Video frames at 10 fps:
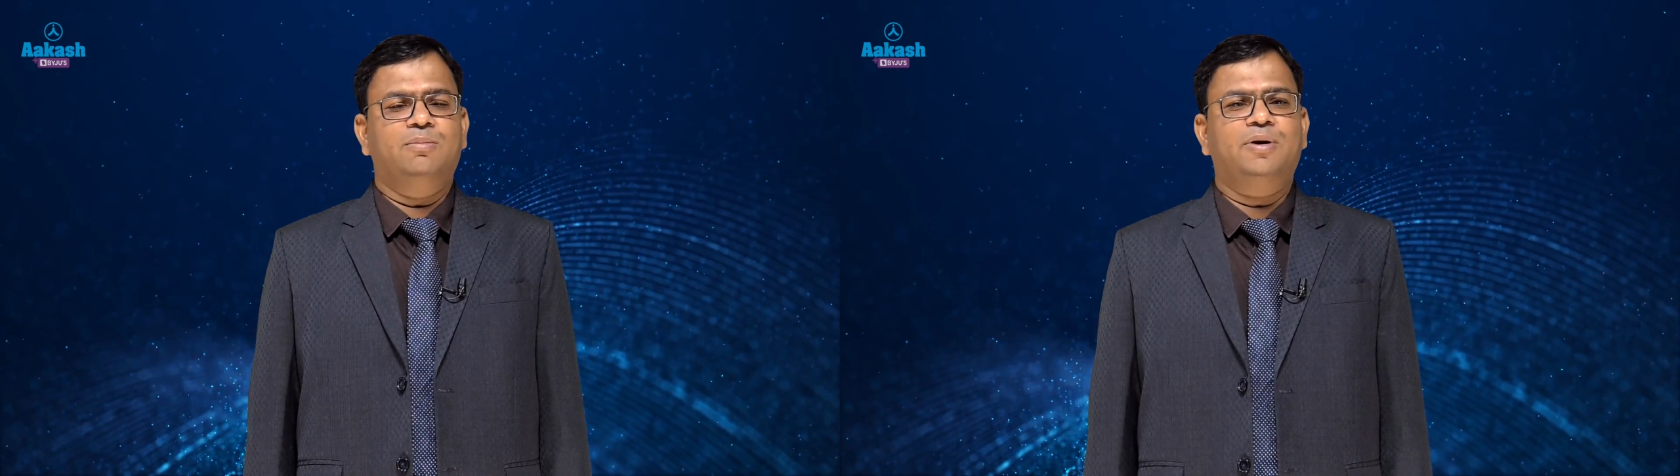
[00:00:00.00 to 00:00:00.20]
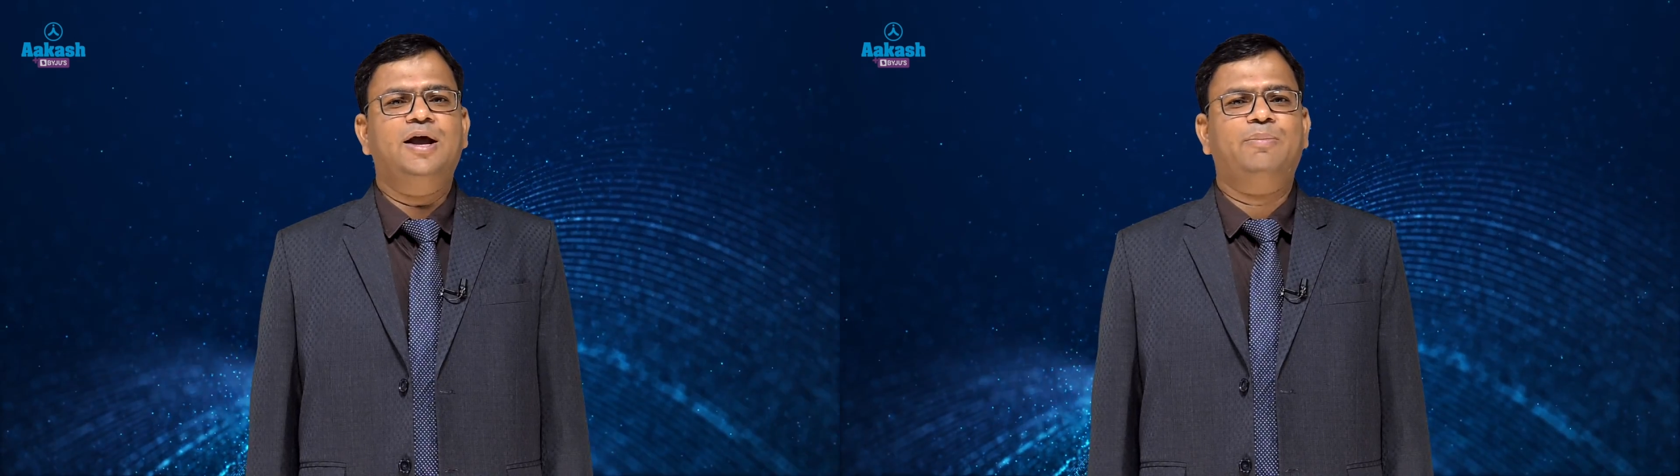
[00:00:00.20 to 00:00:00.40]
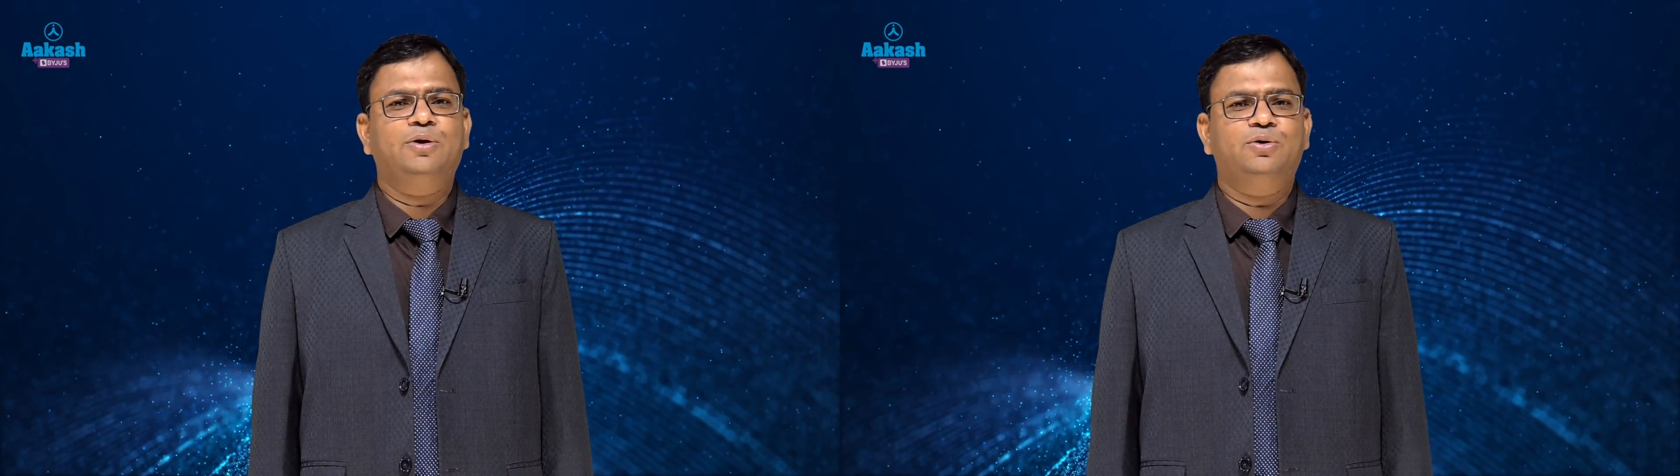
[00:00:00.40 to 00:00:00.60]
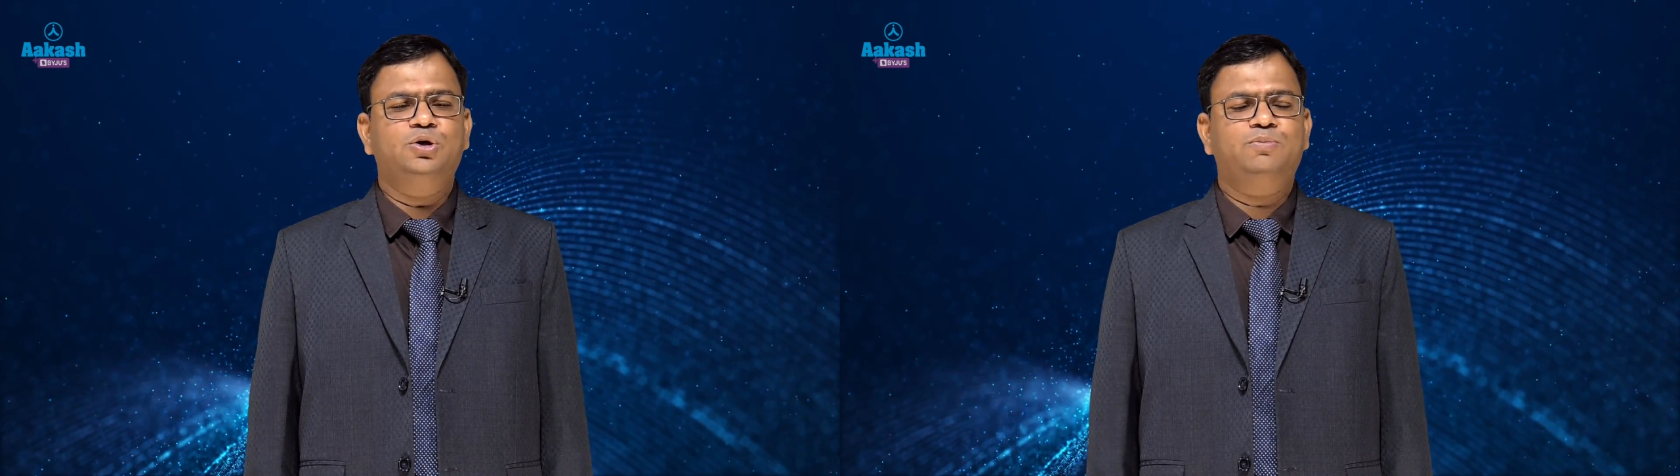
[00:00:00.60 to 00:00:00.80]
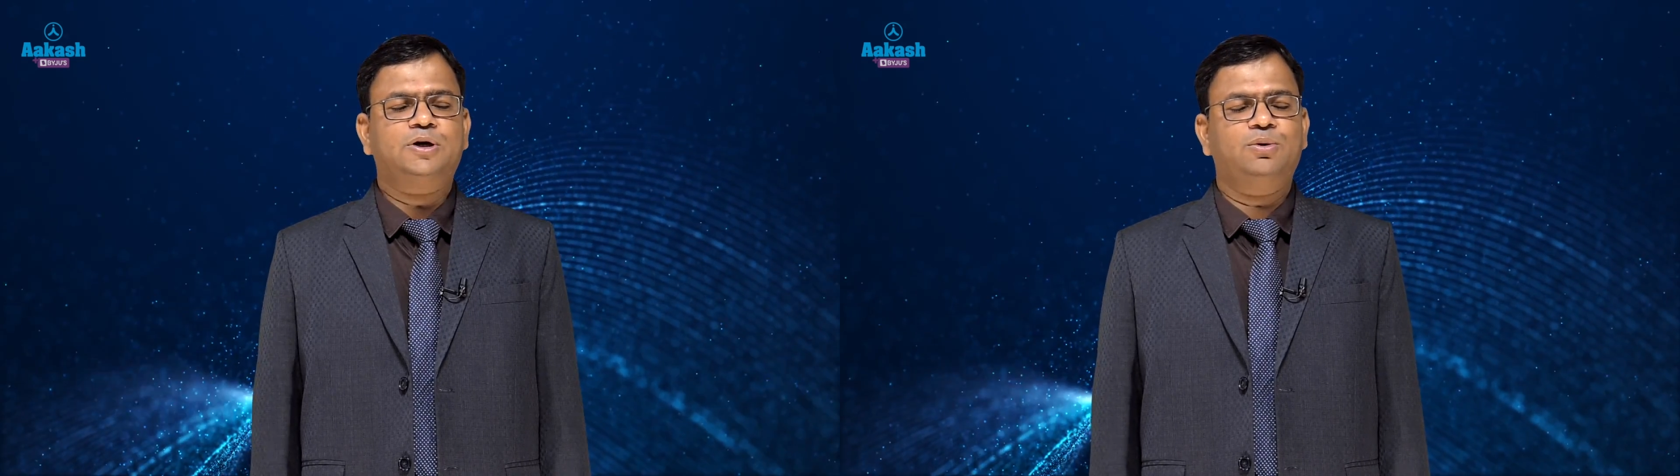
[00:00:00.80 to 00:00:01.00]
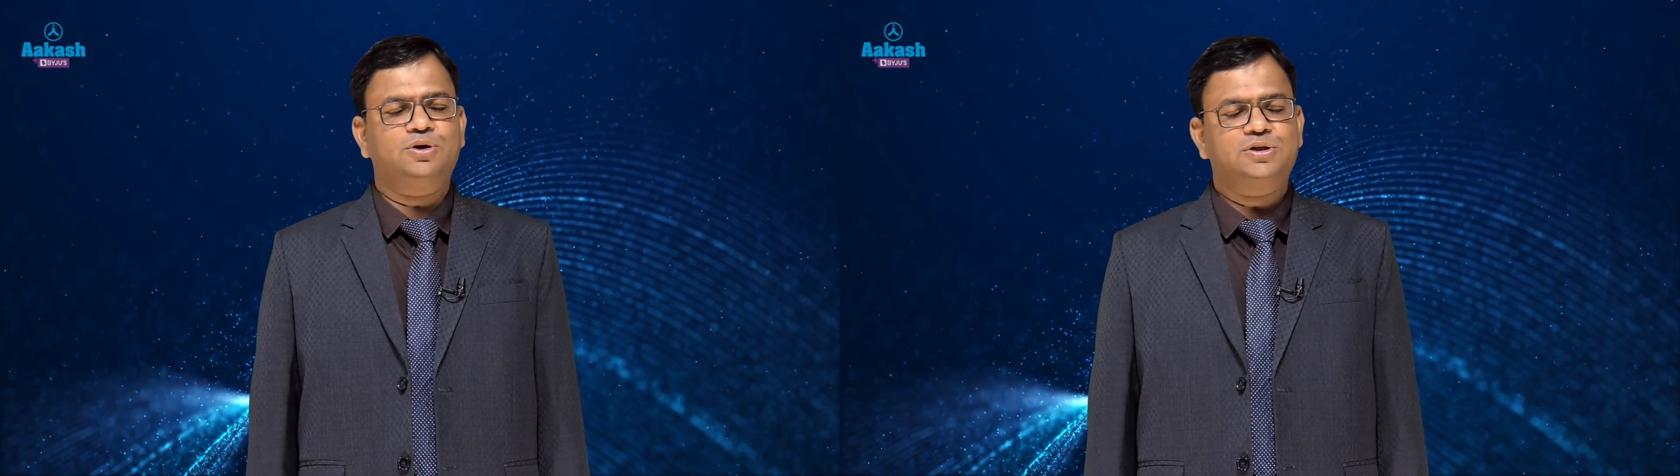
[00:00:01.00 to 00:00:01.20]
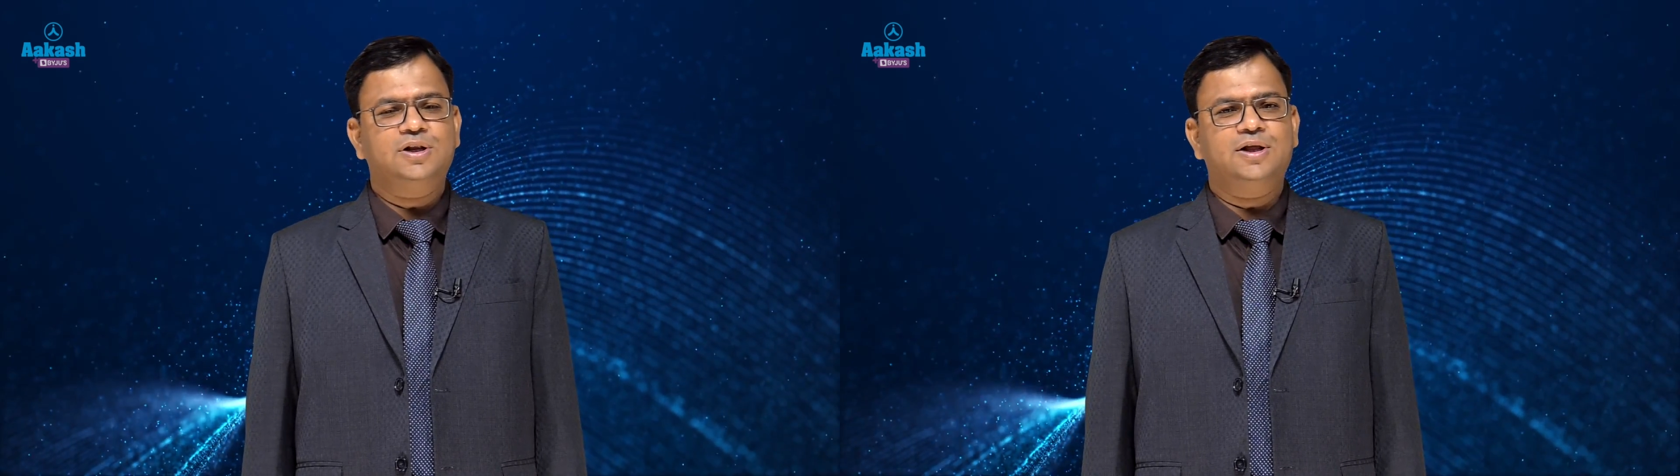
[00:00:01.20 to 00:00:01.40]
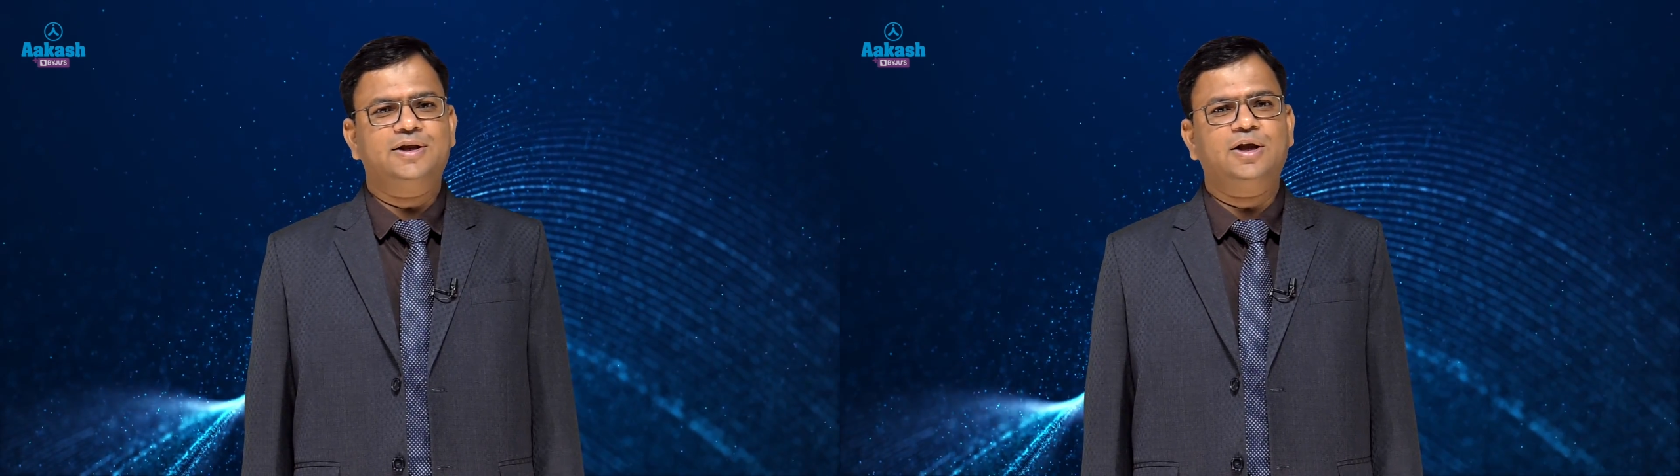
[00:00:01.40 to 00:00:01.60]
भले आप नॉन इन्फेक्टिव का
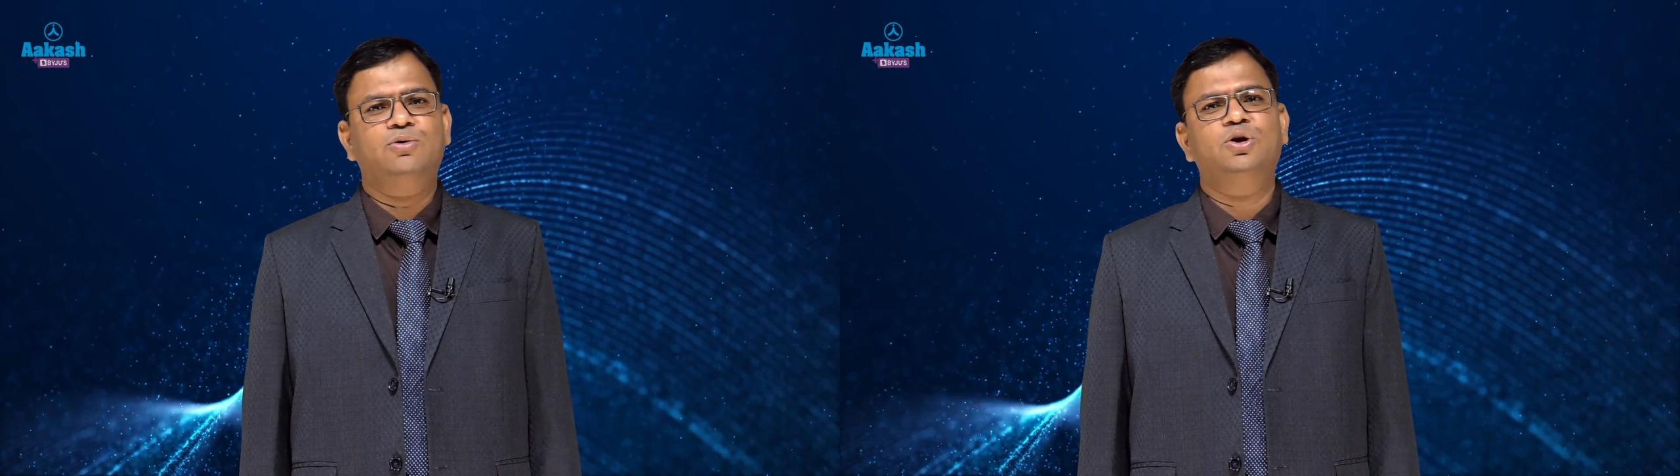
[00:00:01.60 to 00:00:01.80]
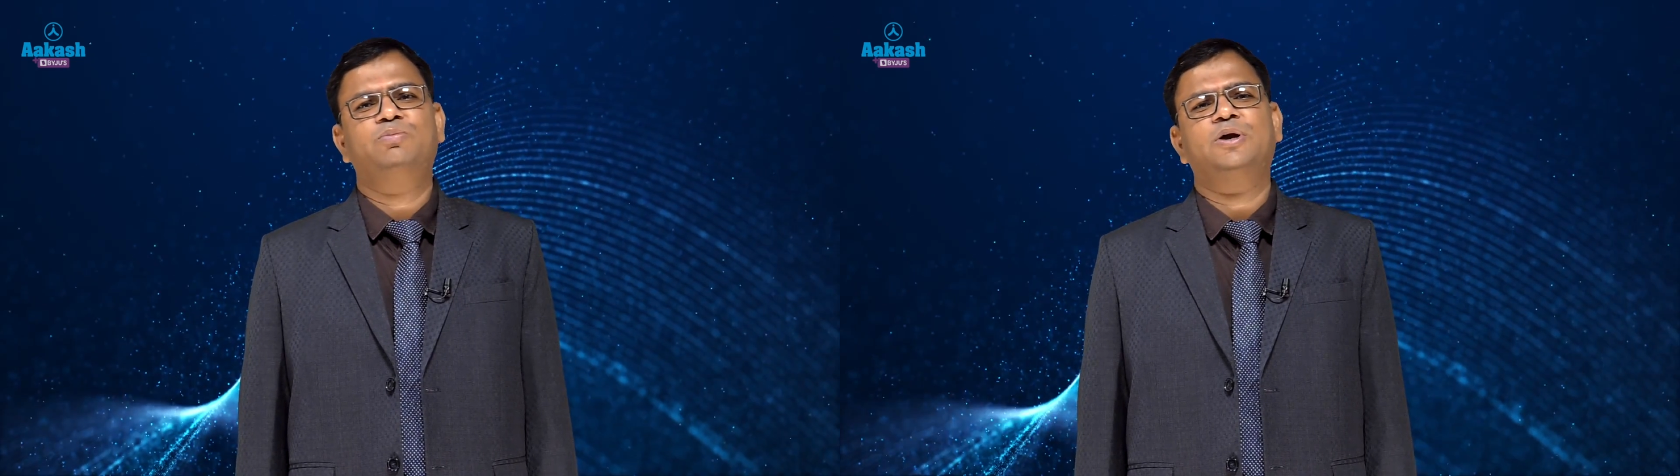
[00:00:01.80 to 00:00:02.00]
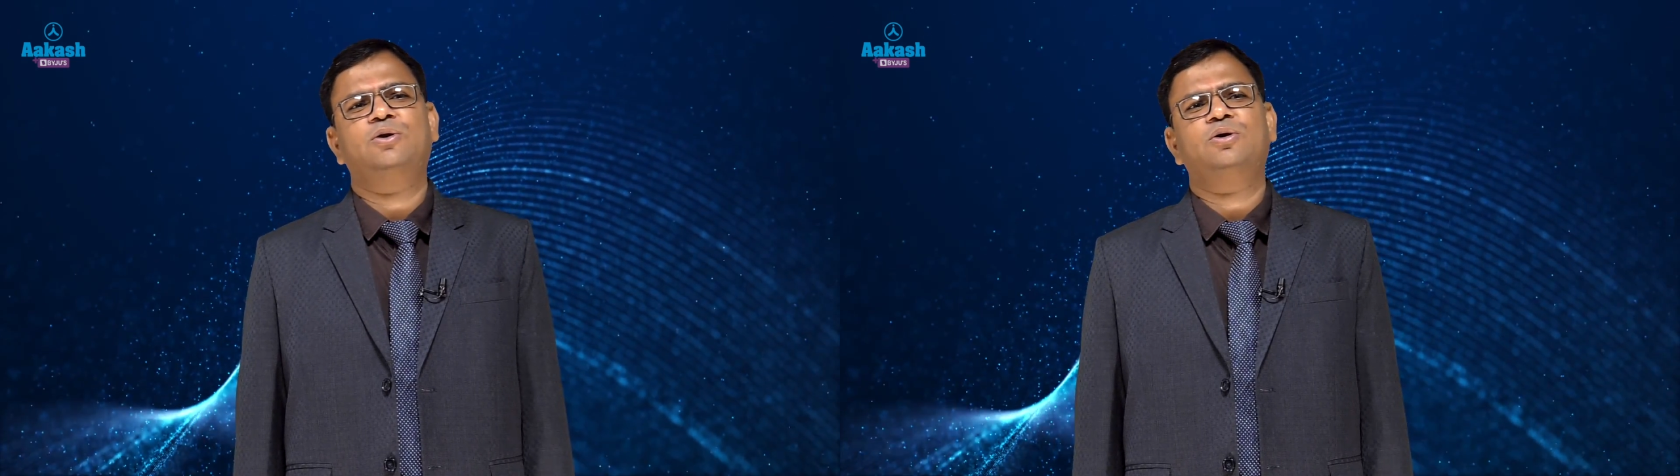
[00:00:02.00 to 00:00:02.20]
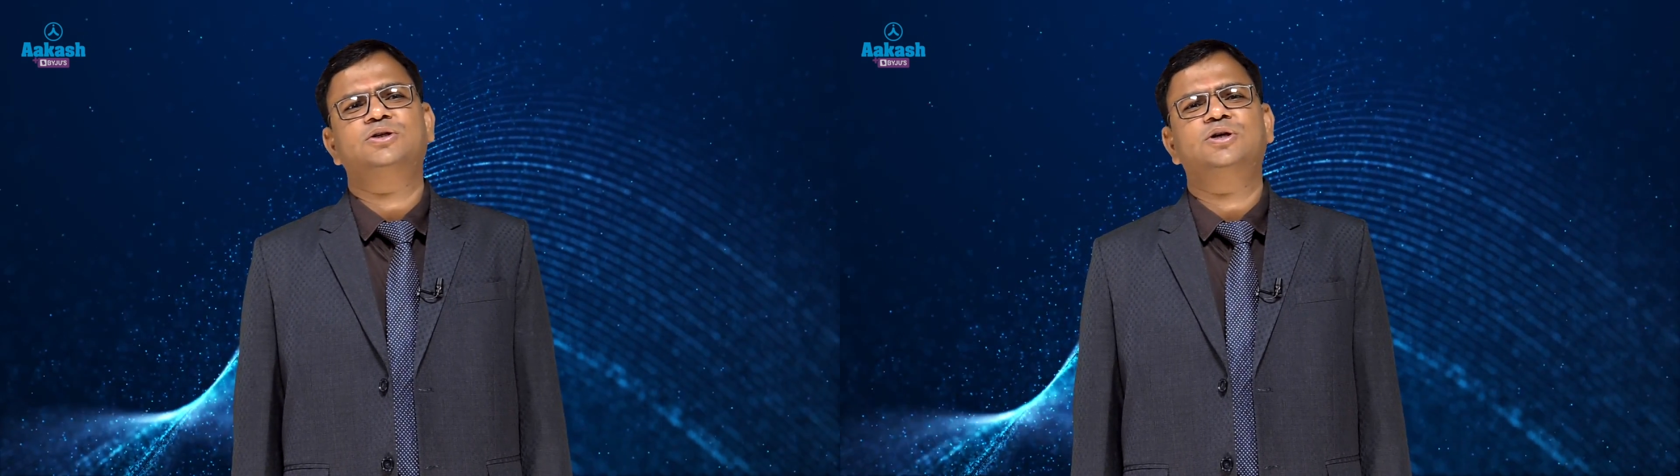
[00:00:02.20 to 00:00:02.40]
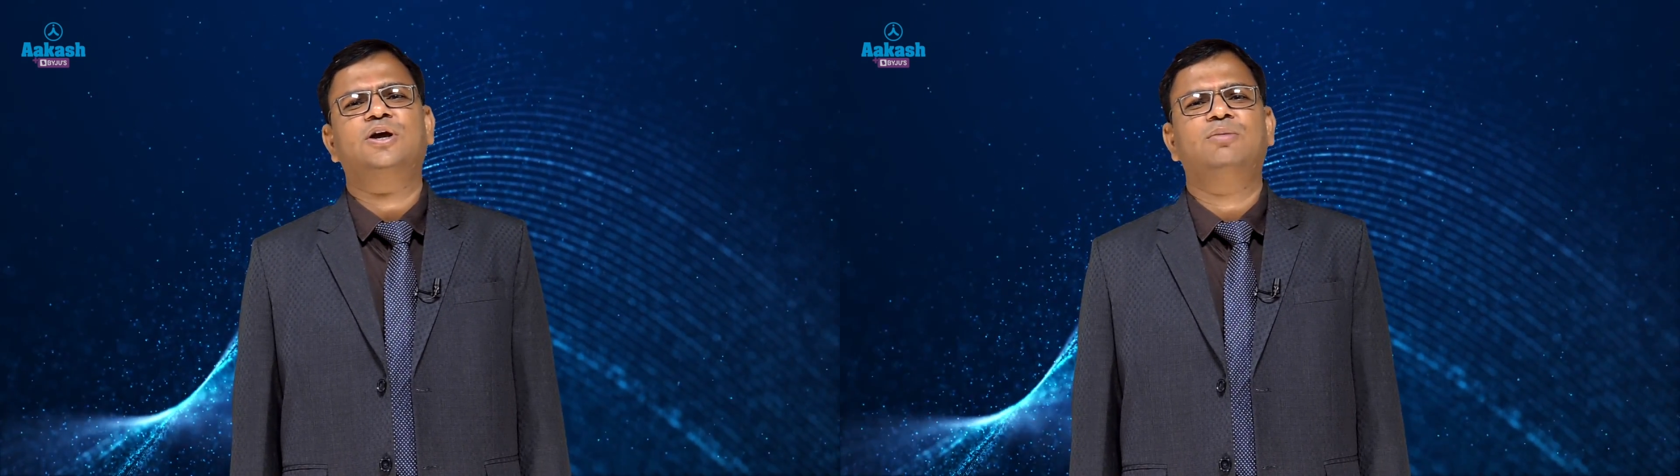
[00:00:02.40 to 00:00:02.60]
इसलिए ले रहे हैं कि नॉन इन्फेक्टिव किसी